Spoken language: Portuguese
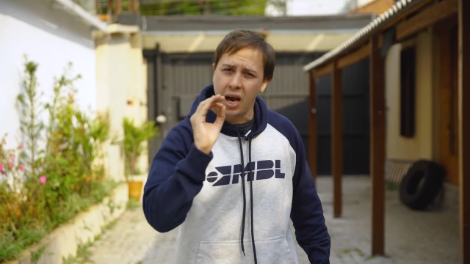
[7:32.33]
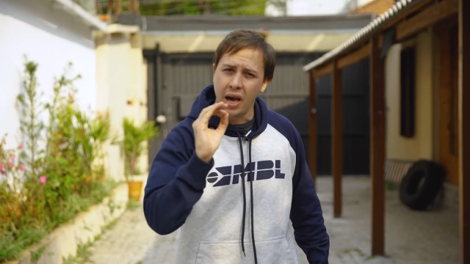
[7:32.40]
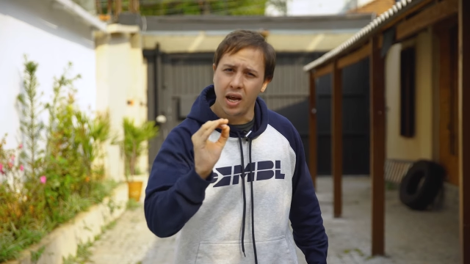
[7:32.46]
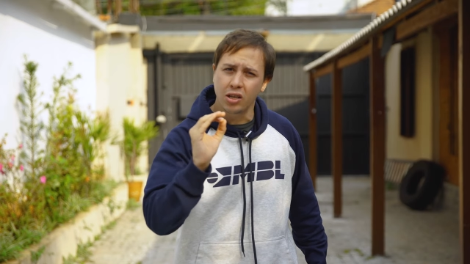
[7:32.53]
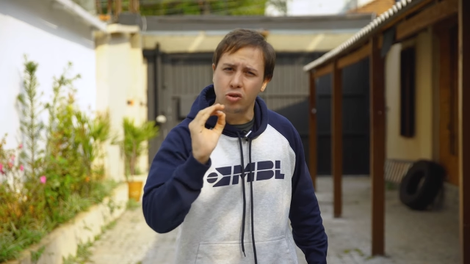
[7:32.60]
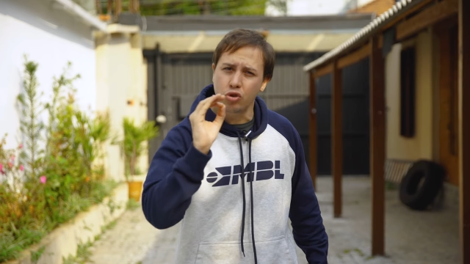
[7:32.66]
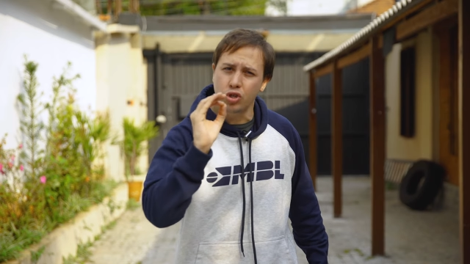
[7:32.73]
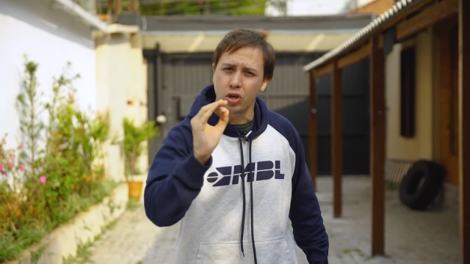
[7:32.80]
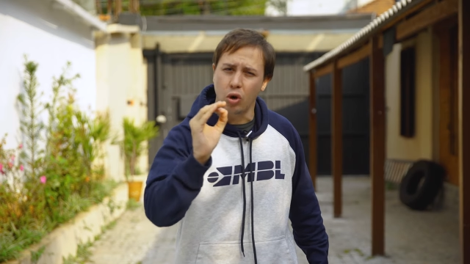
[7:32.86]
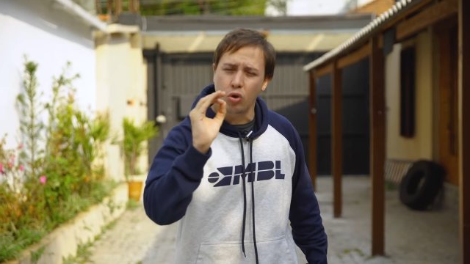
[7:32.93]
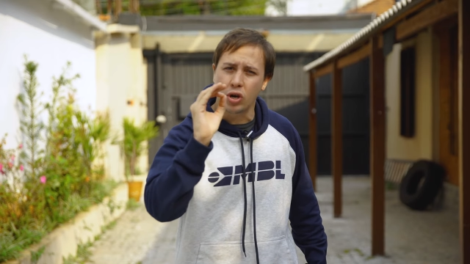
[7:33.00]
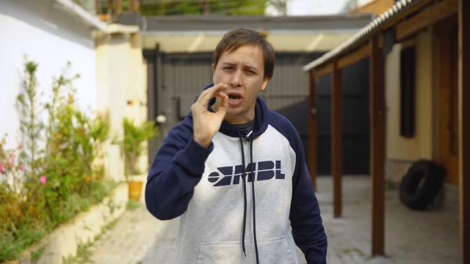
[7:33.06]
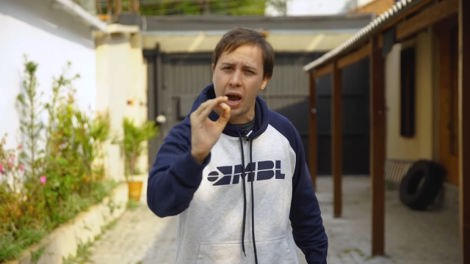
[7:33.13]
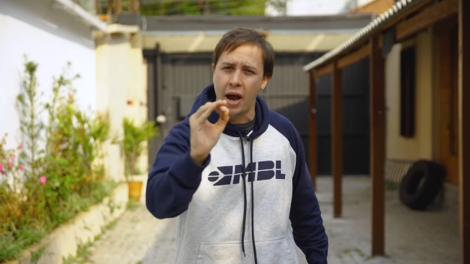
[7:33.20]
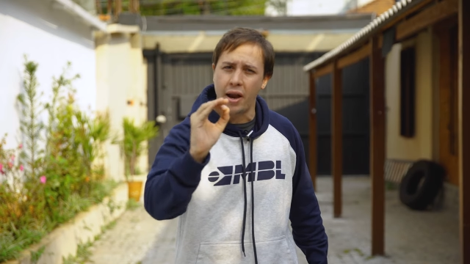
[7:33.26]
e garanta o seu